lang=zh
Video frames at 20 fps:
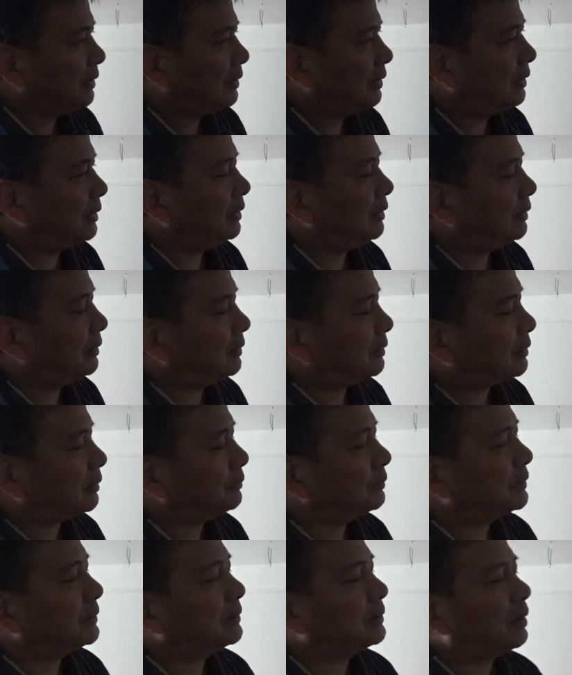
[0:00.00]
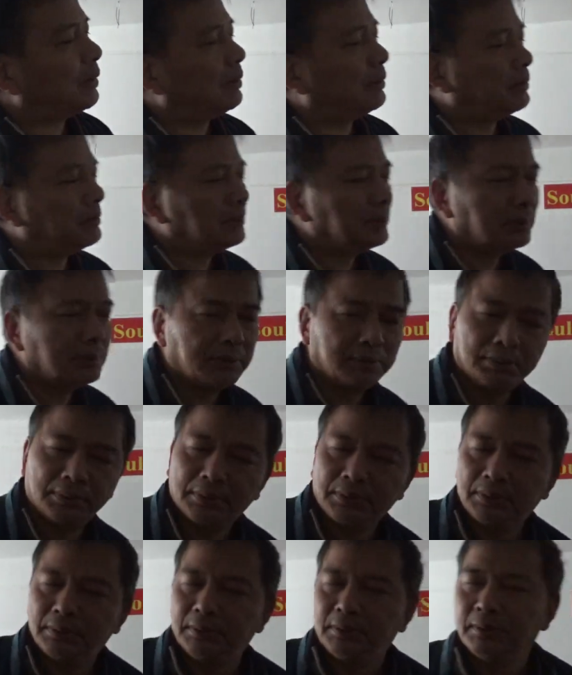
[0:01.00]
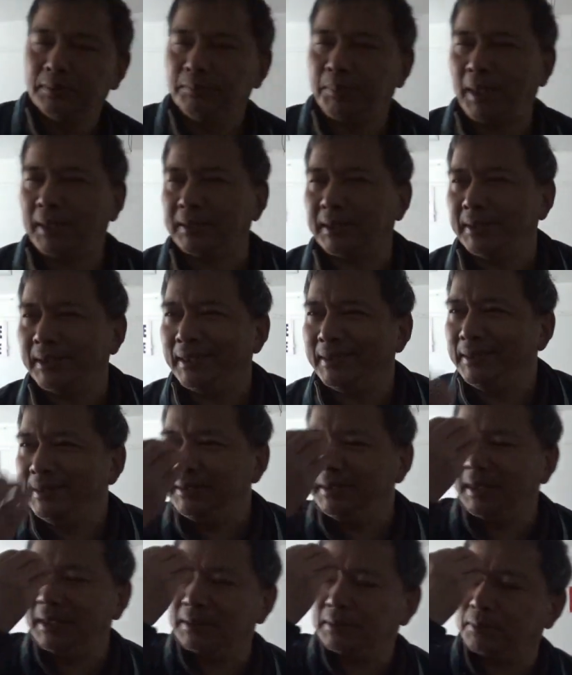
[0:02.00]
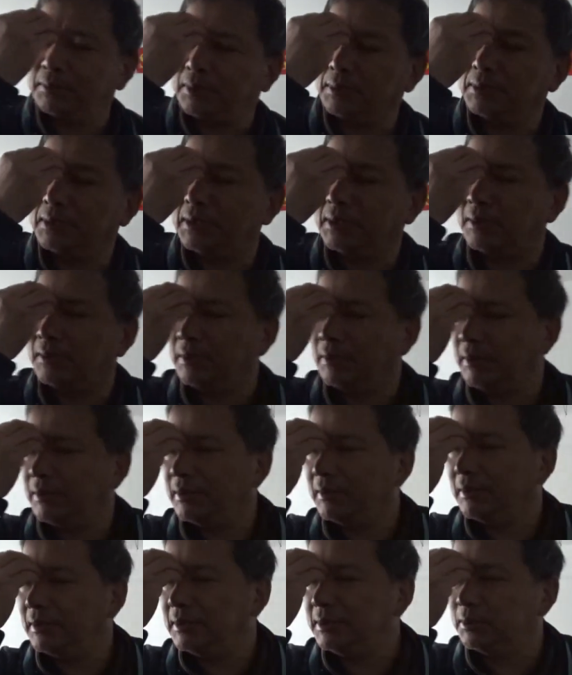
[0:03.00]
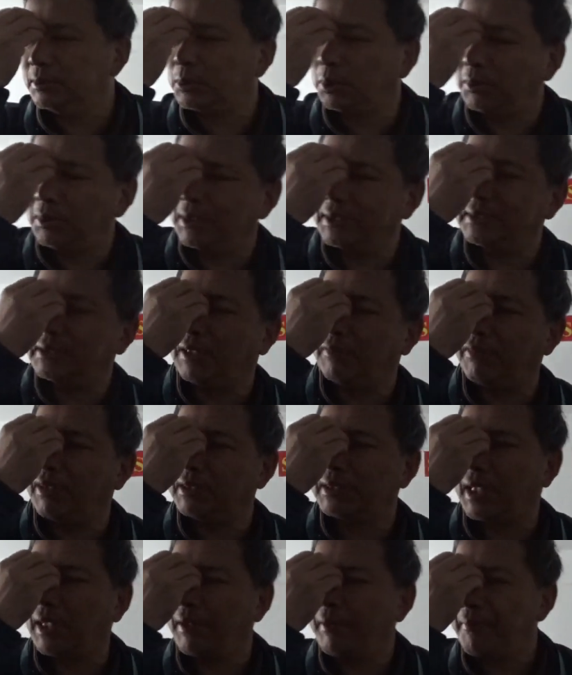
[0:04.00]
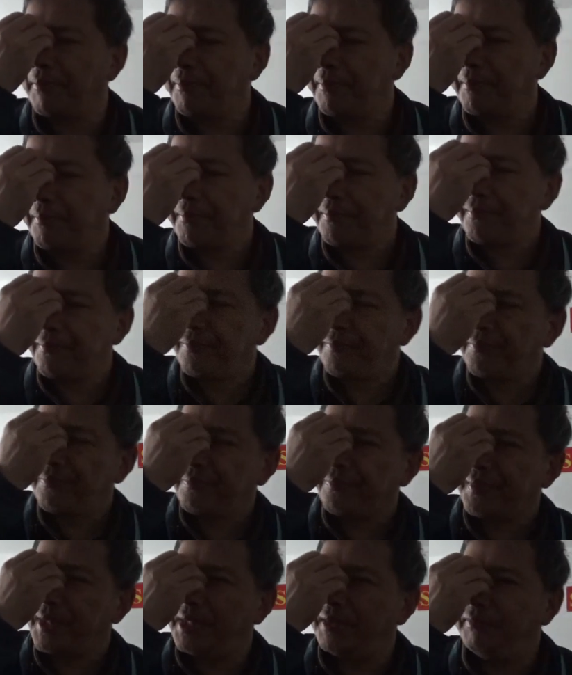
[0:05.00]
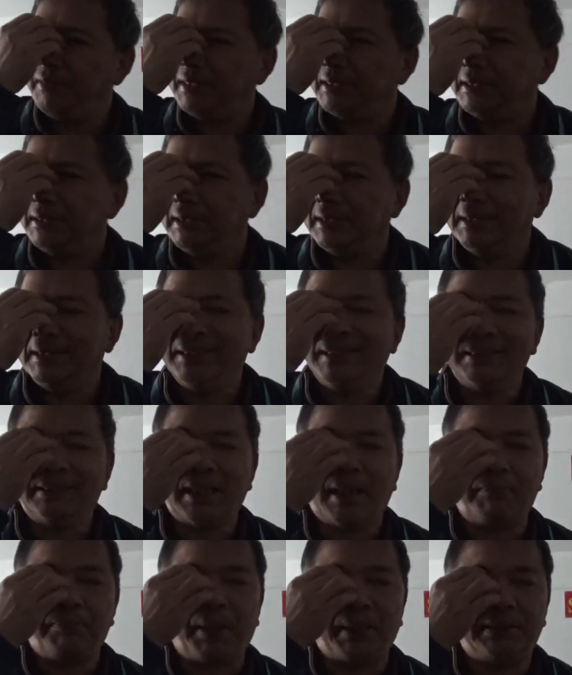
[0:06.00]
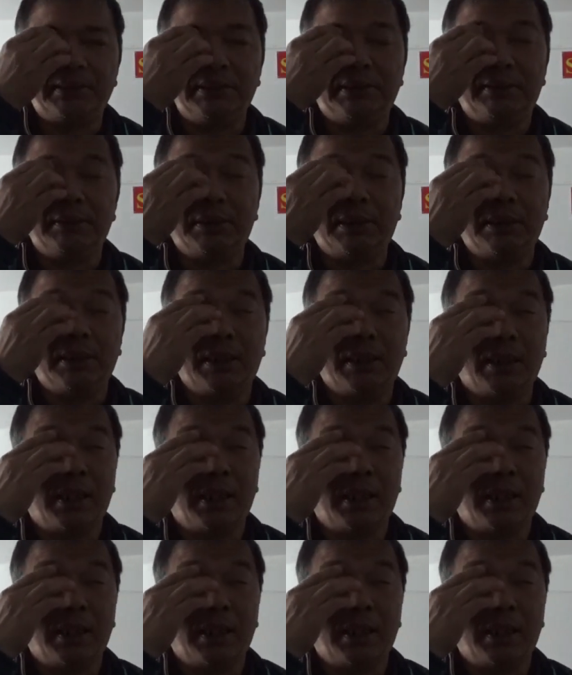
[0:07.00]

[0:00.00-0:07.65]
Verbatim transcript: 呃，共振到把人的意念都共振到。有同样的想法上，啊，外星人一直想把地球人的